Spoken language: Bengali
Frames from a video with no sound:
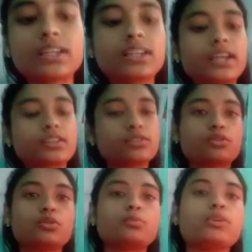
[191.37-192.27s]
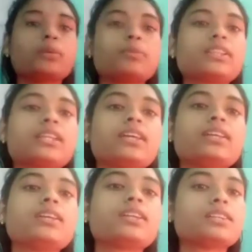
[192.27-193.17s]
এটা একশো নব্বই এমএল
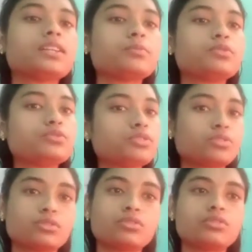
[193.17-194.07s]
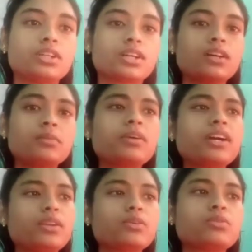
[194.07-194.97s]
তাই এটার দাম দুশো সত্তর টাকা
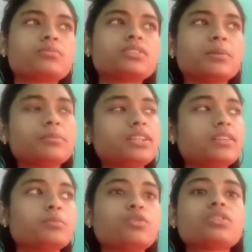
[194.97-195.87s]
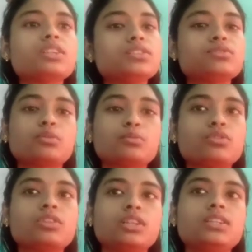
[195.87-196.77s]
বা এরকম সামথিং মোট তিনশোর
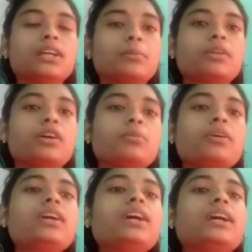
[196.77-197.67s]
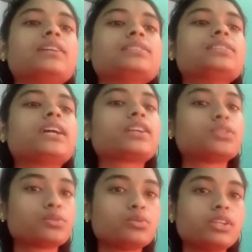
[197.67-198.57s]
মধ্যেই দামটা হবে আর যেটা
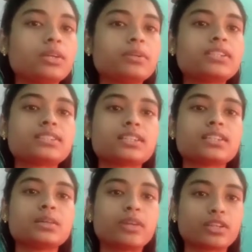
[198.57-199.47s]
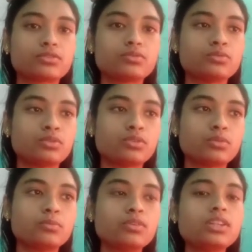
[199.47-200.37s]
একশো কুড়ি এমএল সেটার দাম একশো
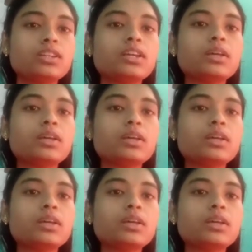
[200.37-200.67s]
উননব্বই